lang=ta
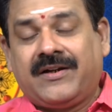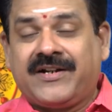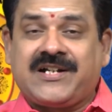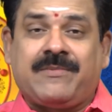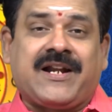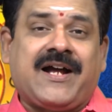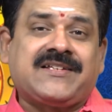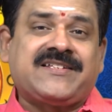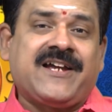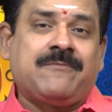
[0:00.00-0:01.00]

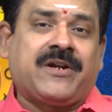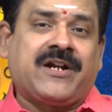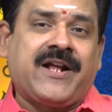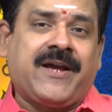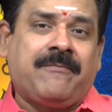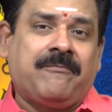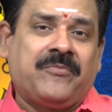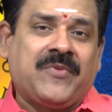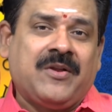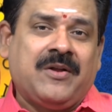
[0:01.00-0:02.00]
ரிஷபராசி என்பர்களே
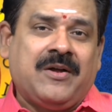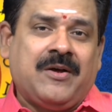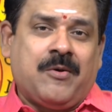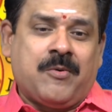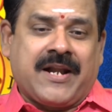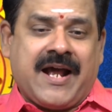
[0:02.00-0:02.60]
உங்கள்